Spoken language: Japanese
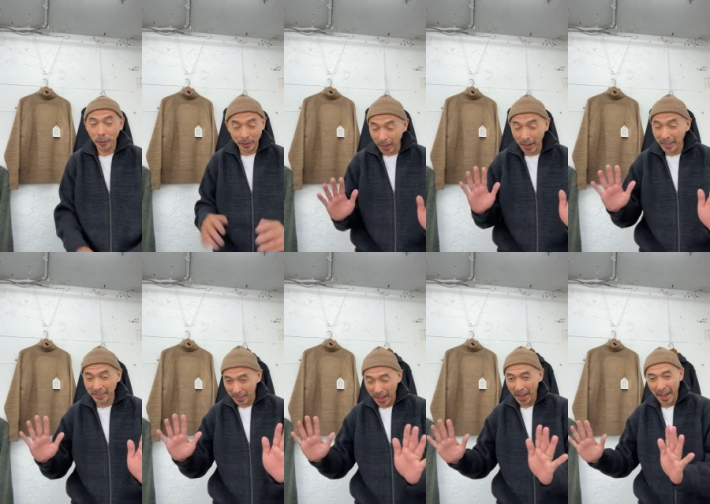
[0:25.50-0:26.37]
の今日
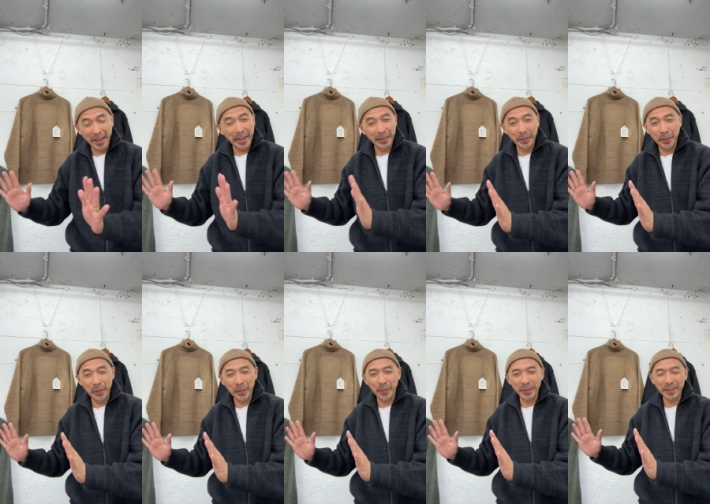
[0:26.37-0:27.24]
入って、えー、
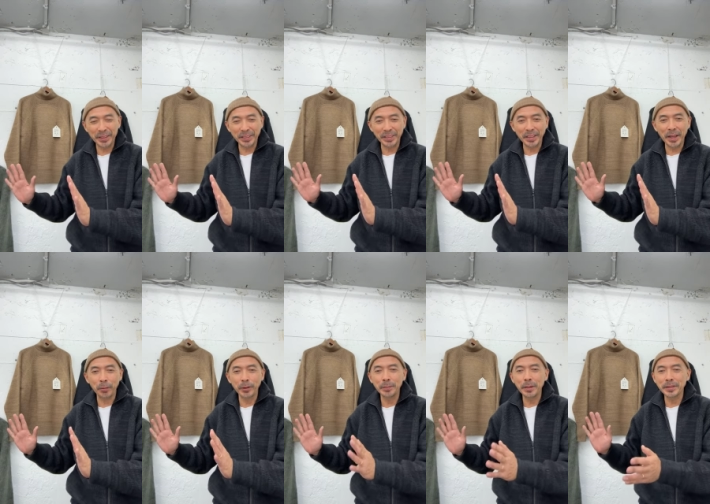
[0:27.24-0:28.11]
のて
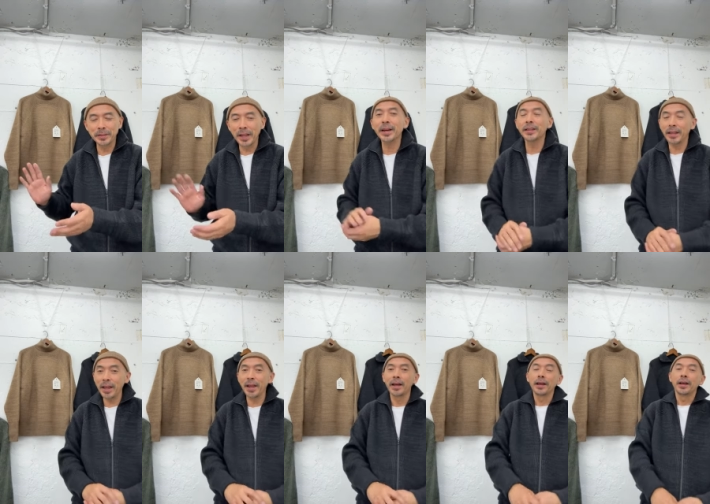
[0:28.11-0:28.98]
おります中
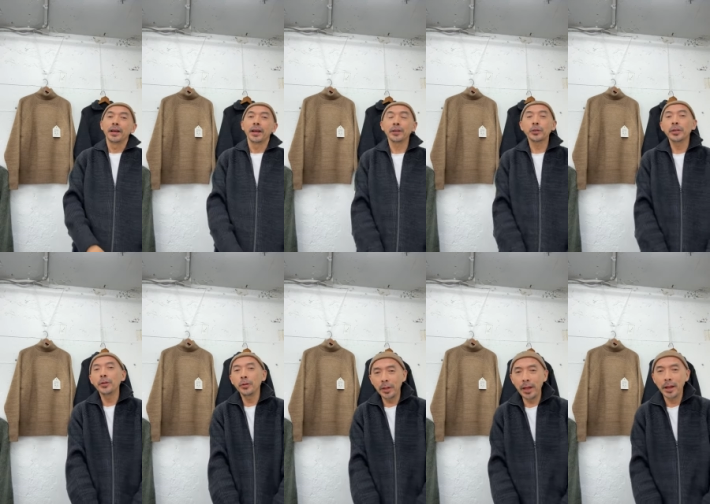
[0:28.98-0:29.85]
で、えーと、と
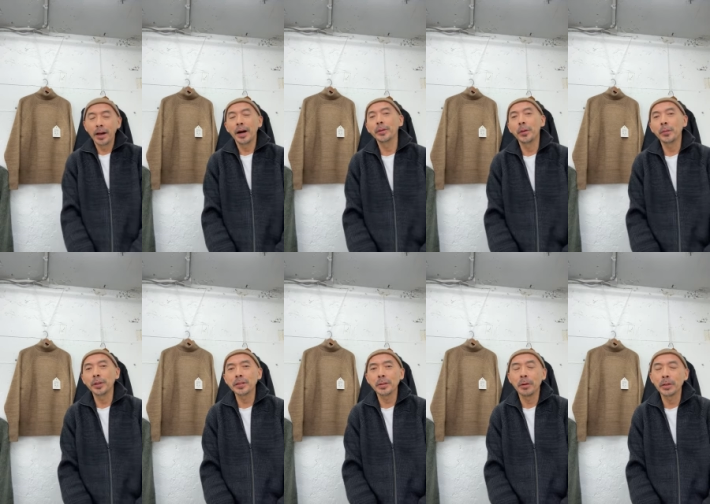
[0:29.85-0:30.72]
昨日ねあの
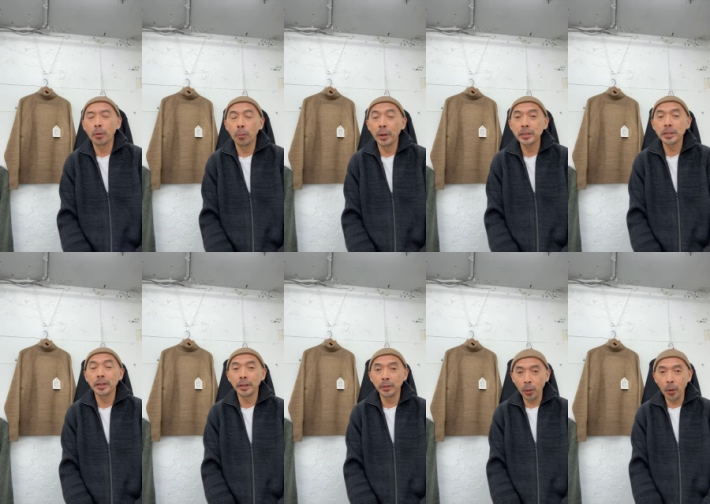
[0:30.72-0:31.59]
皆様お待ち
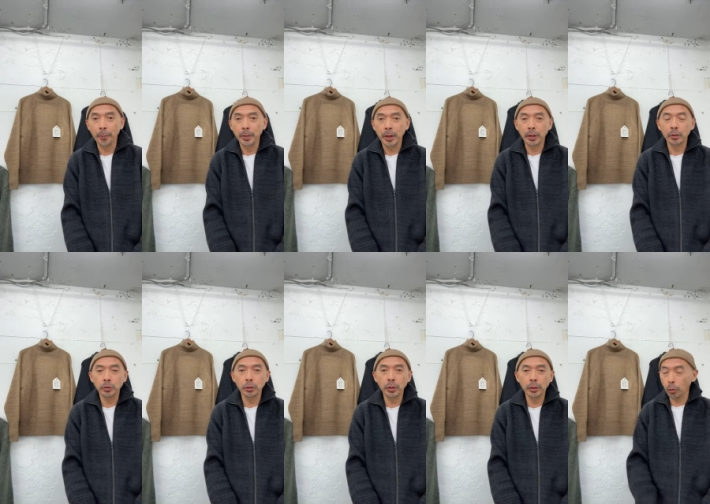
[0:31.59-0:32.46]
かねのあの
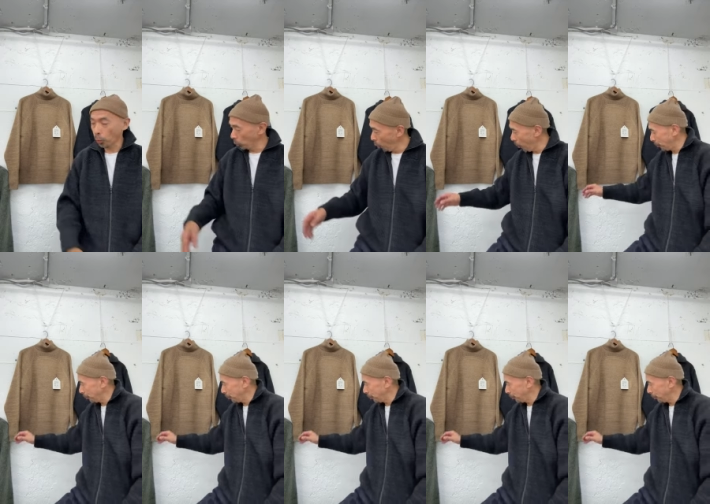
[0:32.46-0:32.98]
ちょうどあのこの